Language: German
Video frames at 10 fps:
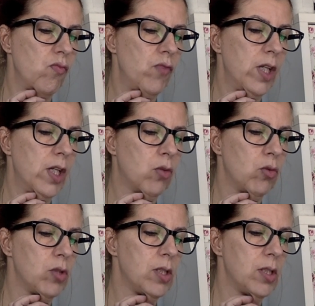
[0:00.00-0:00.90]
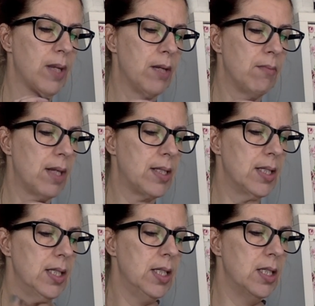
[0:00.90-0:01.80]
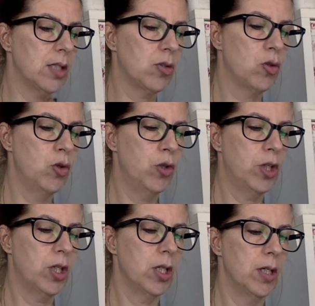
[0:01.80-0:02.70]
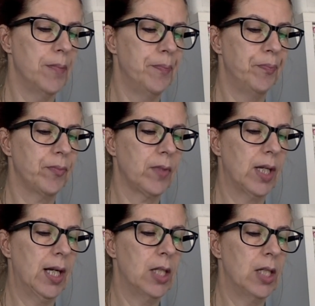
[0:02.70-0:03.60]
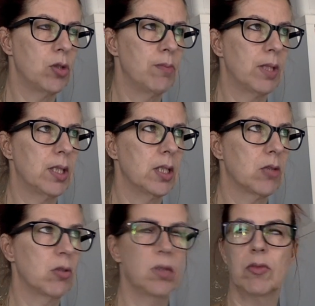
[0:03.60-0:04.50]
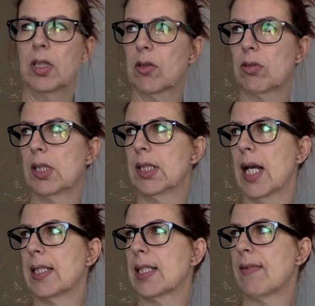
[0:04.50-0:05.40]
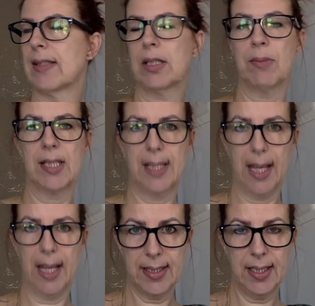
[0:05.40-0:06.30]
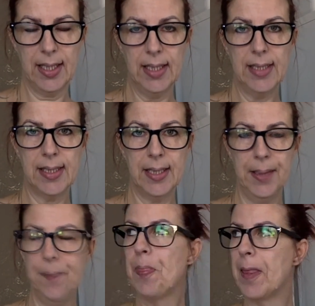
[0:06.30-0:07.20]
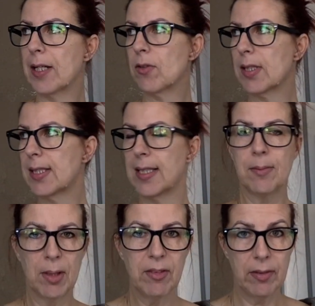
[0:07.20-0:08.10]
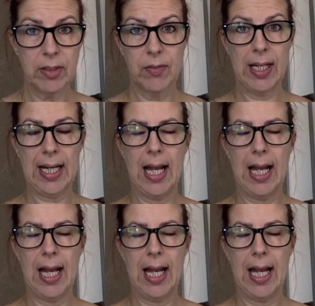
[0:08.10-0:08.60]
Wie groß ist meine Matte in der Küche? Also die Matte in der Küche, wie groß ist die? 1,20 mal 60 ist die. Also da seht ihr mal wieder, was für eine